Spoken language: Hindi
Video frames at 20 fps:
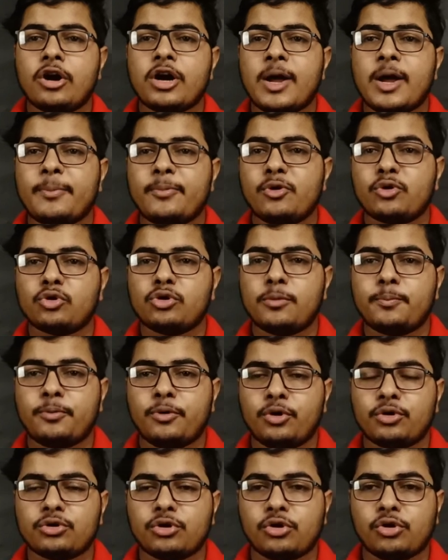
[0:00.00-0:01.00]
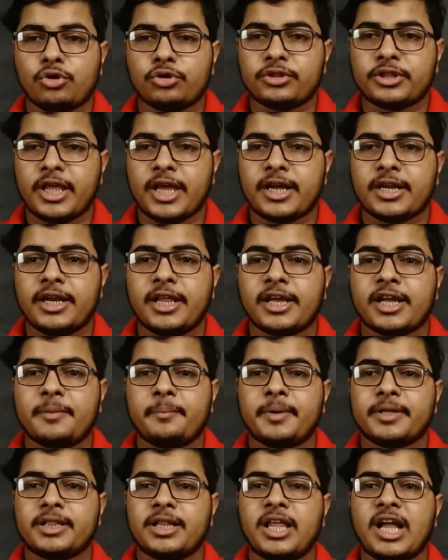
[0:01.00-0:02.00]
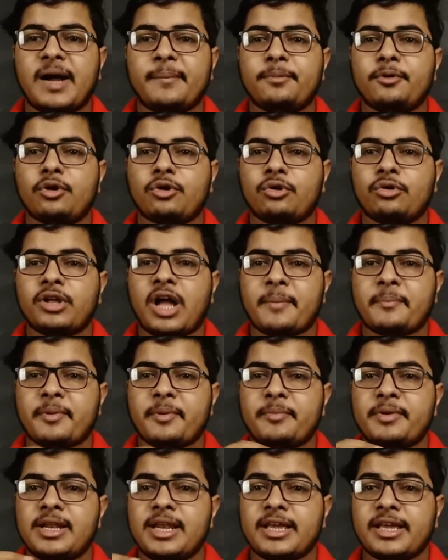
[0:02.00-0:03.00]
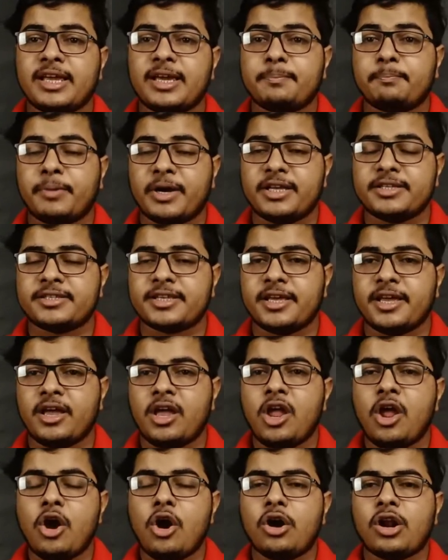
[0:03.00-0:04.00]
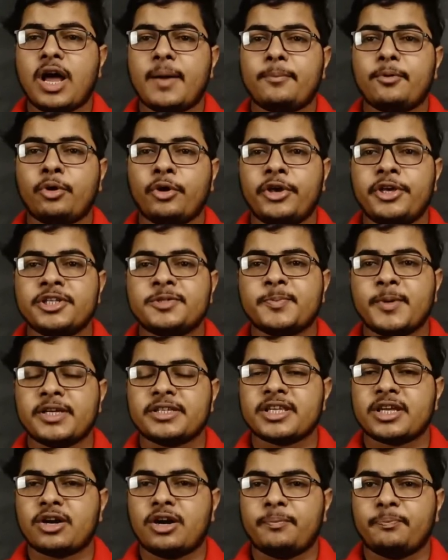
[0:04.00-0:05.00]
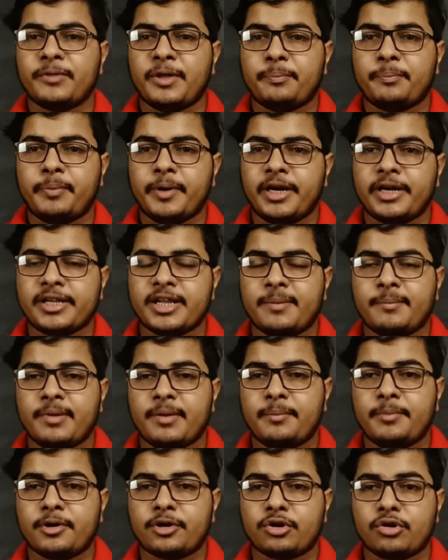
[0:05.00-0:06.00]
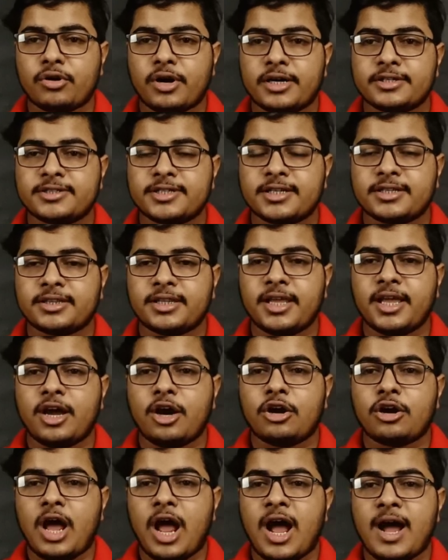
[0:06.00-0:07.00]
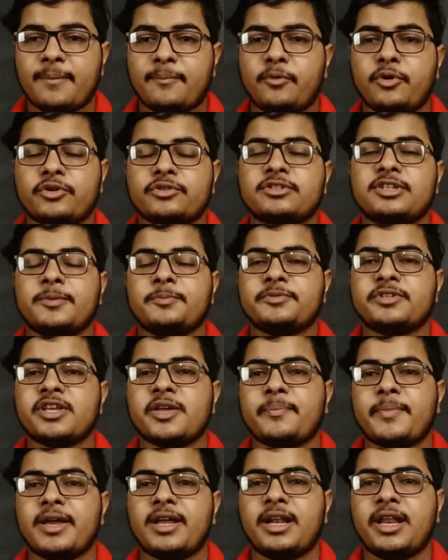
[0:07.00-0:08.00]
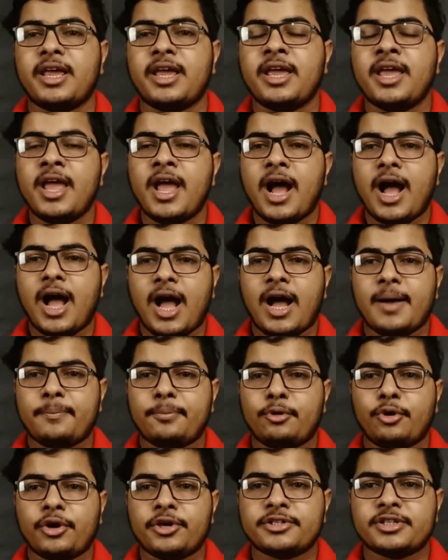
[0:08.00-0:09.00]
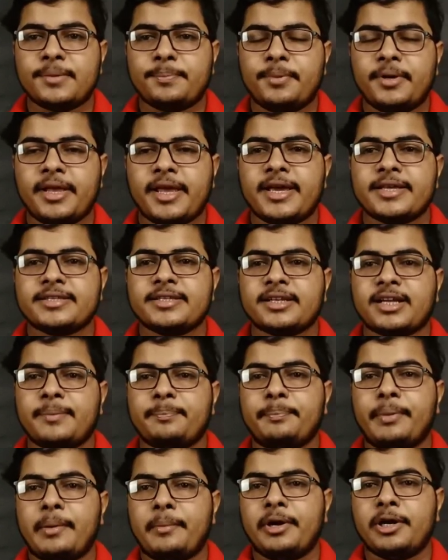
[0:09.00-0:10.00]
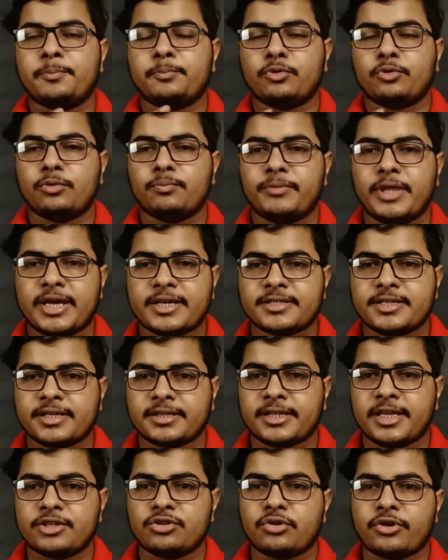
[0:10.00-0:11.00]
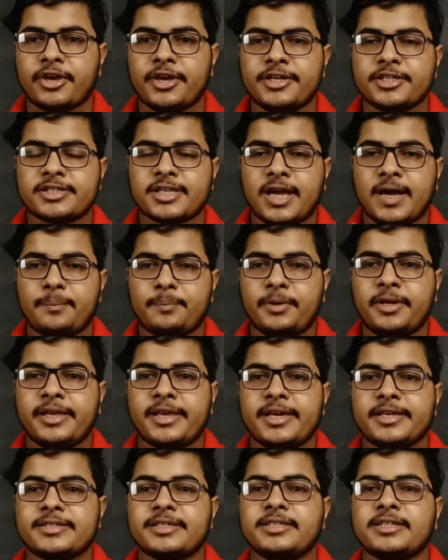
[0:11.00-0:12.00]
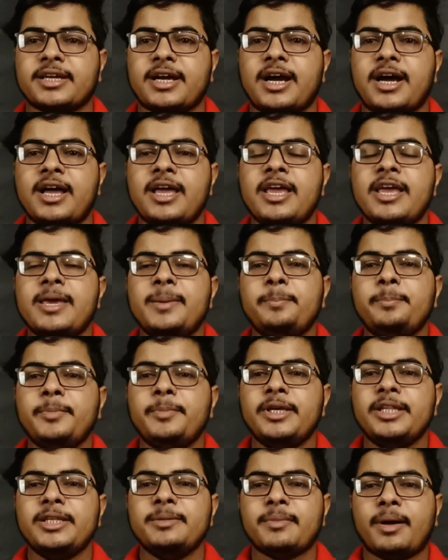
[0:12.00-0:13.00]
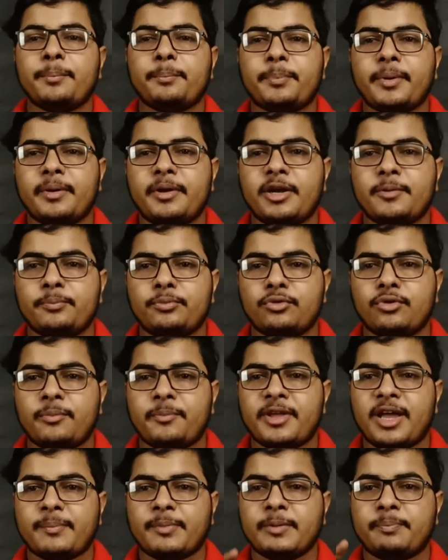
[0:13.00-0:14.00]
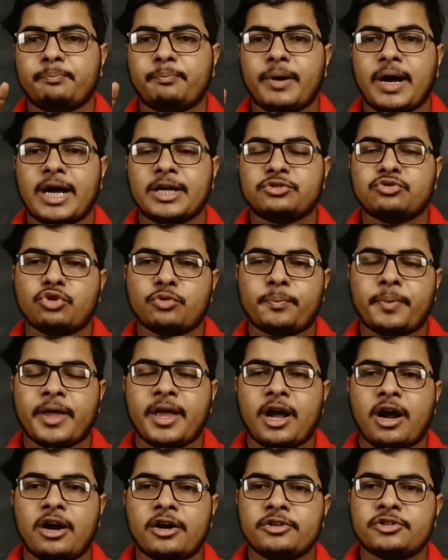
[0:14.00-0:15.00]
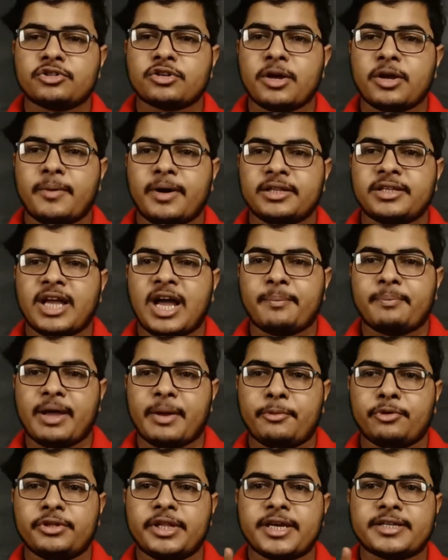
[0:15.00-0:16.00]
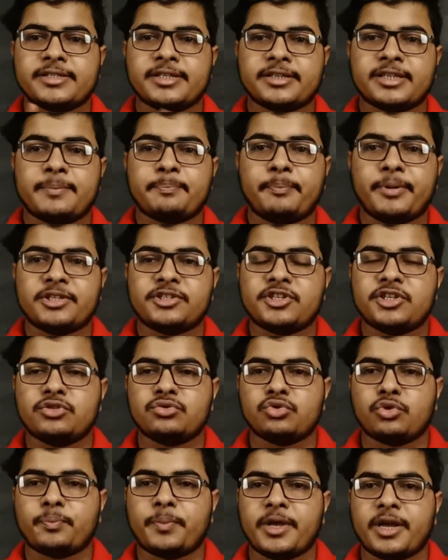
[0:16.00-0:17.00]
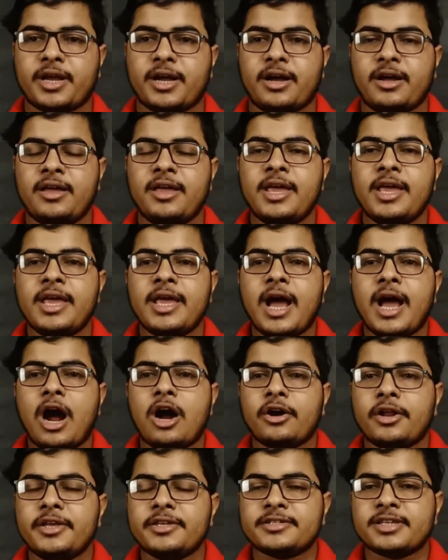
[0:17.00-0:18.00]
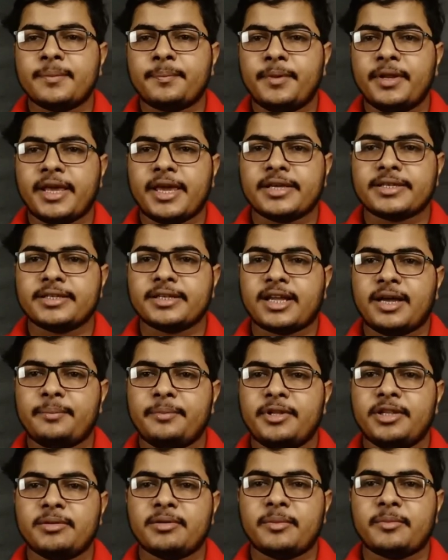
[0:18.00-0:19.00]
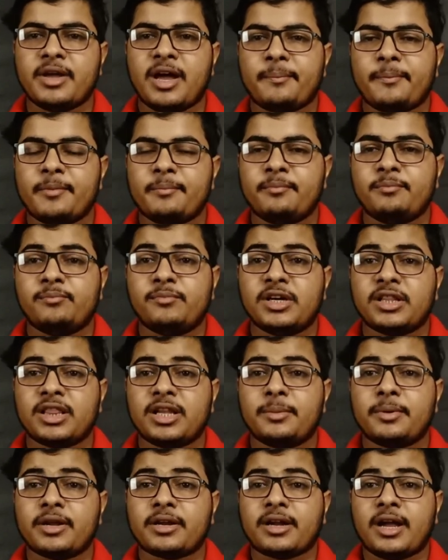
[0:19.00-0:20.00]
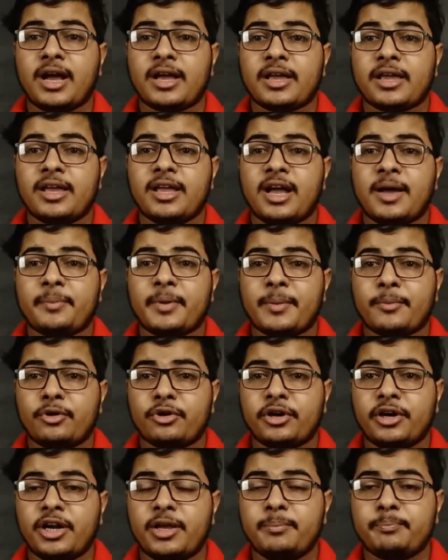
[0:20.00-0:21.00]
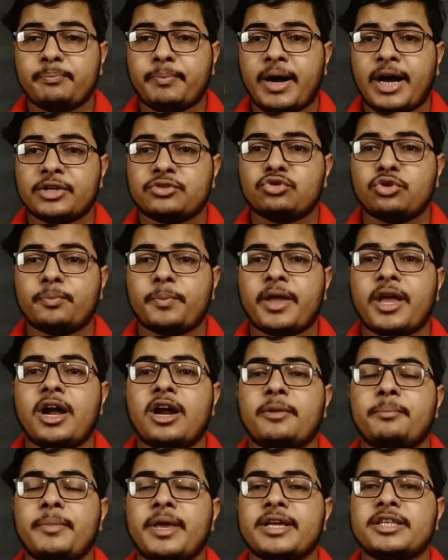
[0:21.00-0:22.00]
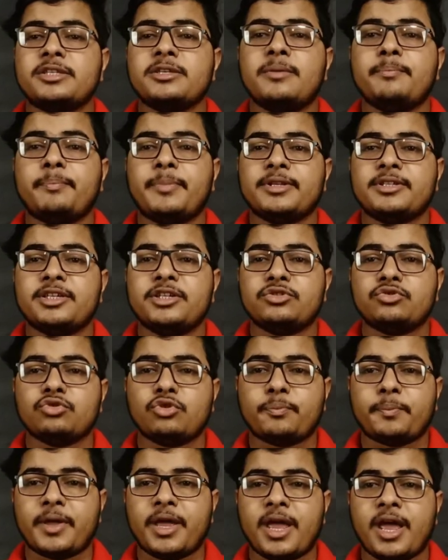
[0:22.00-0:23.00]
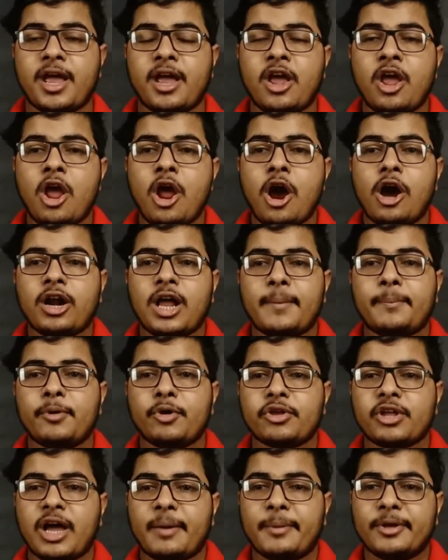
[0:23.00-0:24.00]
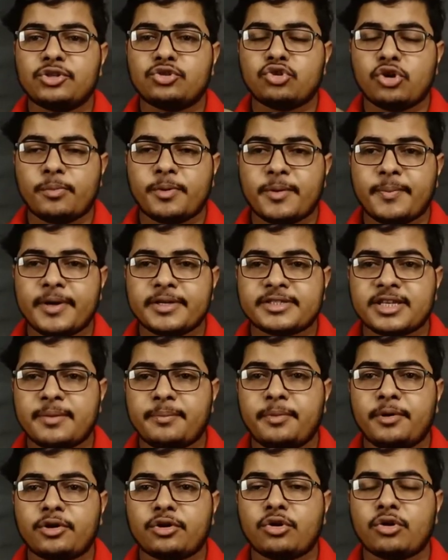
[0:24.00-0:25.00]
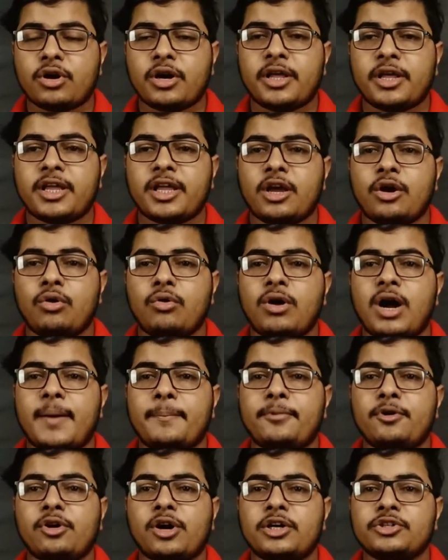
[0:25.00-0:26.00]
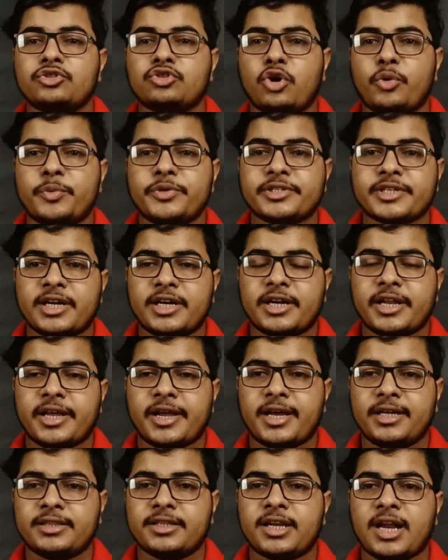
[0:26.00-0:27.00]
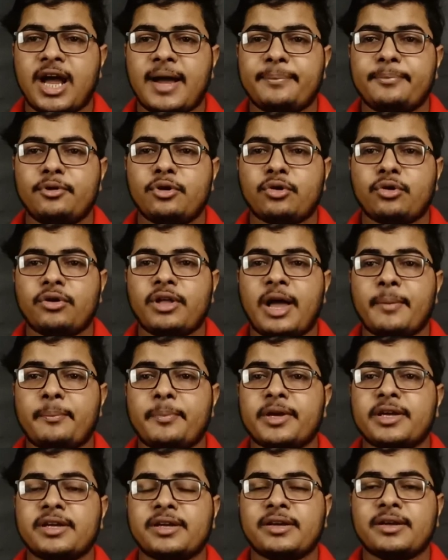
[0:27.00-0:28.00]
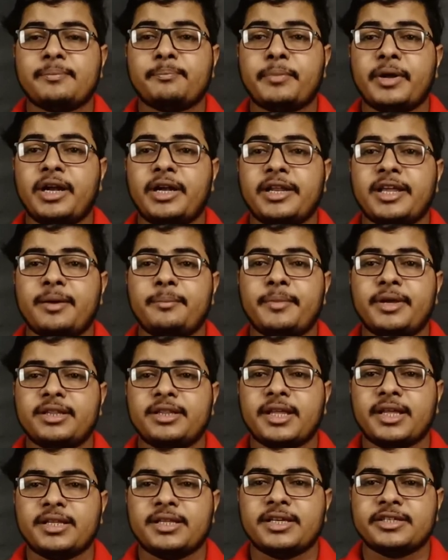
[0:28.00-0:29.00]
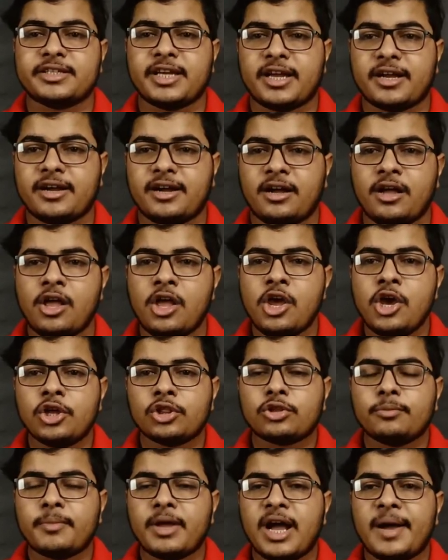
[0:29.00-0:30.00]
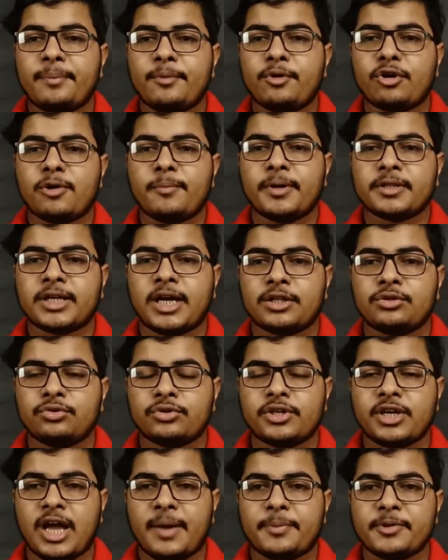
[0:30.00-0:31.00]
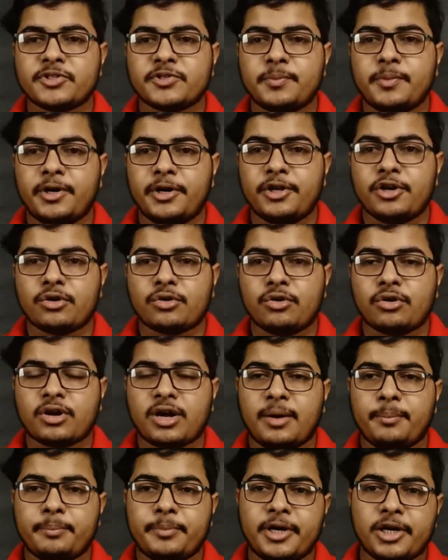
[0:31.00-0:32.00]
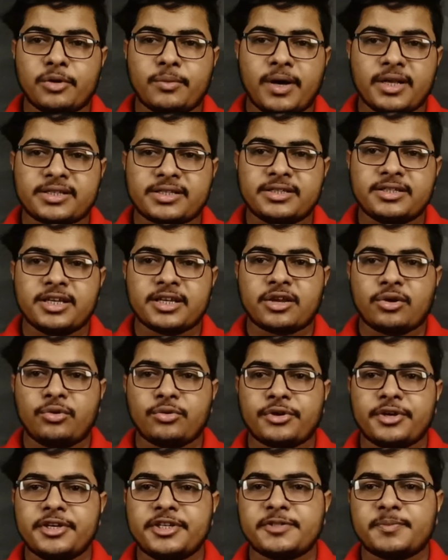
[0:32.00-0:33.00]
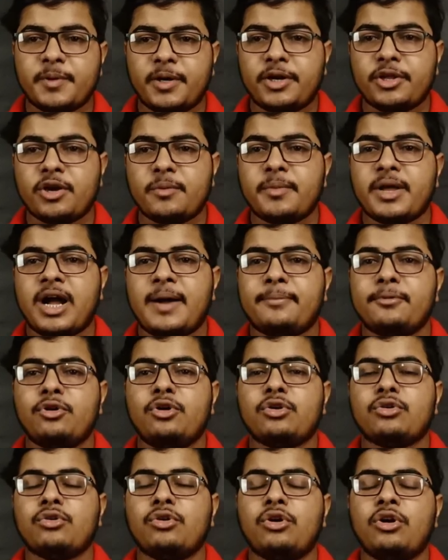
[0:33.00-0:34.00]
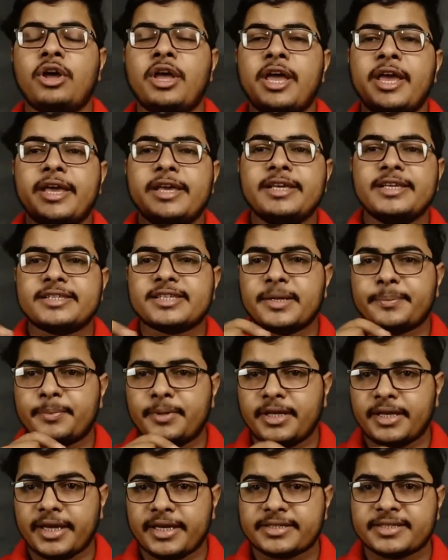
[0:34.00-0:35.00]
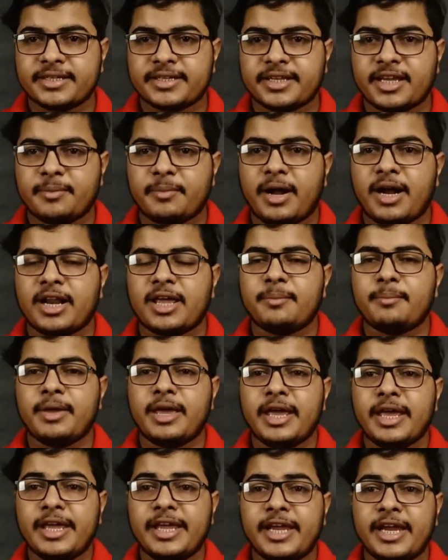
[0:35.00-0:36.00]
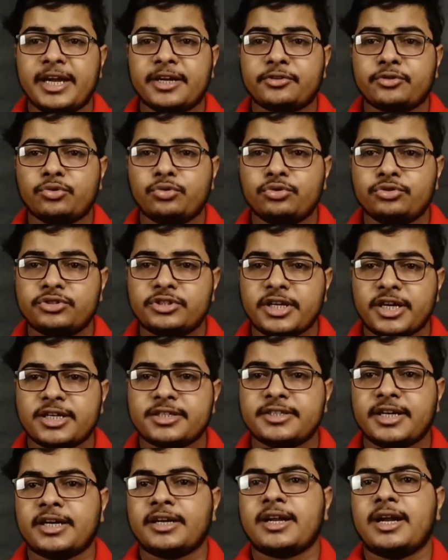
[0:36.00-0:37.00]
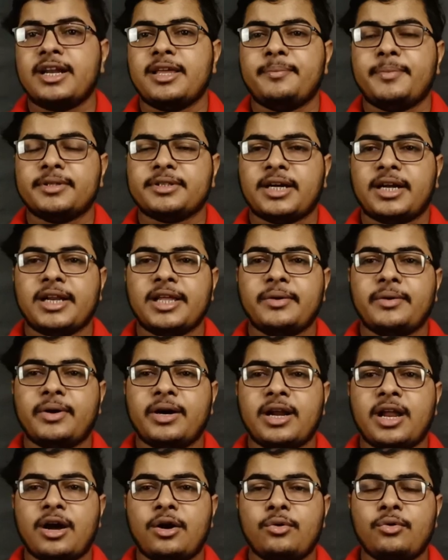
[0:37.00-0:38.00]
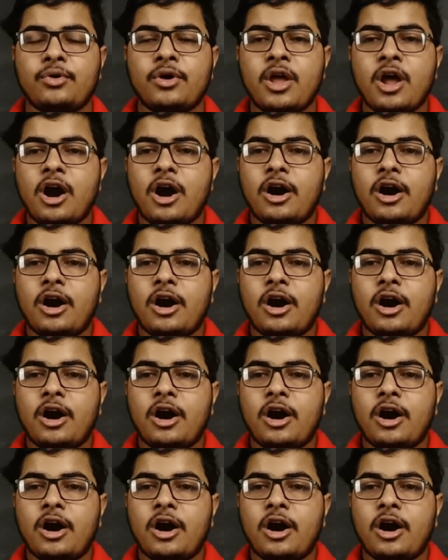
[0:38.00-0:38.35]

और आप लोग को फोटो को देखने के बदले आप लोग को यहाँ पे मिलेंगे पैसे और आप लोग इस पैसे को अपने पेटीएम में विड्रॉ कर सकते हैं और आप लोग सबसे पहले आप लोग इस एप्लीकेशन का पेमेंट प्रूफ देख सकते हैं जो कि इस एप्लीकेशन का मिनिमम पेमेंट प्रूफ यहाँ पे पाँच रुपये और इसके बाद यहाँ पे आप लोग देख सकते हैं पच्चीस रुपये का और इस एप्लीकेशन का मिनिमम यहाँ पे मतलब रखा है कि यहाँ पे आपको रिडीम पाँच रुपये है और मैक्सिमम पच्चीस रुपये है और आप लोग यहाँ पे जो भी पैसे विड्रॉ करेंगे वो आप लोग का चौबीस घंटे के अंदर आप लोग को यहाँ पे पेटीएम में दे दिया जाएगा तो मैं आप लोग को बता दूँ कि आप इस वीडियो को कंप्लीट वॉच कीजिए क्योंकि इस वीडियो में आप लोग को इस अप्लीकेशन के बारे में ए टू जेड जानकारी बताने वाला हूँ